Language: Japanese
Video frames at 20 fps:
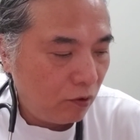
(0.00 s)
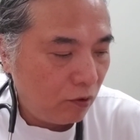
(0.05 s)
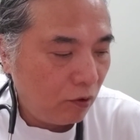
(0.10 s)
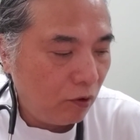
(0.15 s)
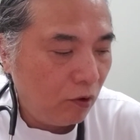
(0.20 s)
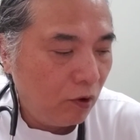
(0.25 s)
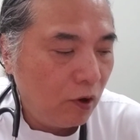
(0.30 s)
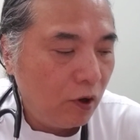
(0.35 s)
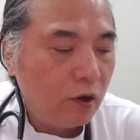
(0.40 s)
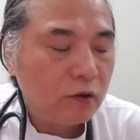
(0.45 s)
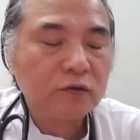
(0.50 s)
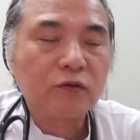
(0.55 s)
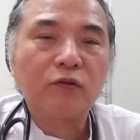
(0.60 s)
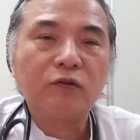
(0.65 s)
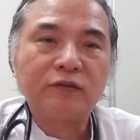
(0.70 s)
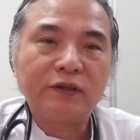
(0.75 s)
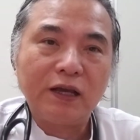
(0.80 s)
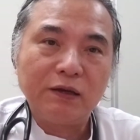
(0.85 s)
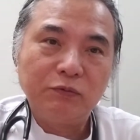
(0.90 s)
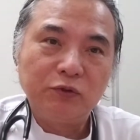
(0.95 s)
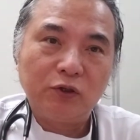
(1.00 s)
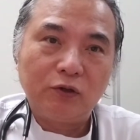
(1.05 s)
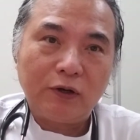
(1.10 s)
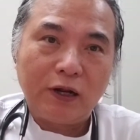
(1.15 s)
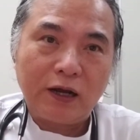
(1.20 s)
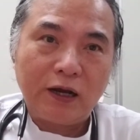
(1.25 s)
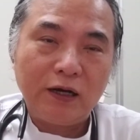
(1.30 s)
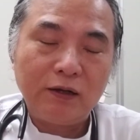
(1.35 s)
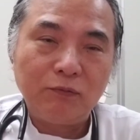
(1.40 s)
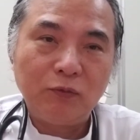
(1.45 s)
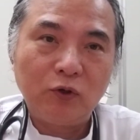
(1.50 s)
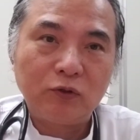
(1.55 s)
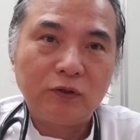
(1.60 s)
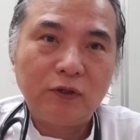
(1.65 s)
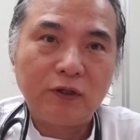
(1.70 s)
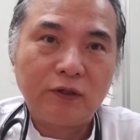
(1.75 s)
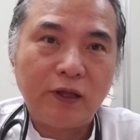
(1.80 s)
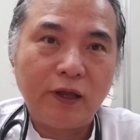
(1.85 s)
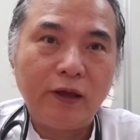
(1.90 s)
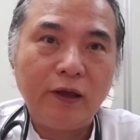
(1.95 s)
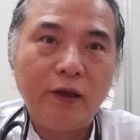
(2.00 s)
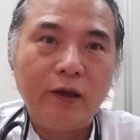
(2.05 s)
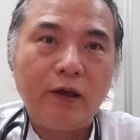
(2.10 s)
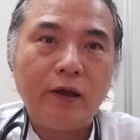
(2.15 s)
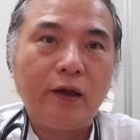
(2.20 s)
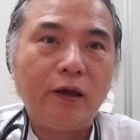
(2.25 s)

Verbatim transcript: をその成分の中に持ってて、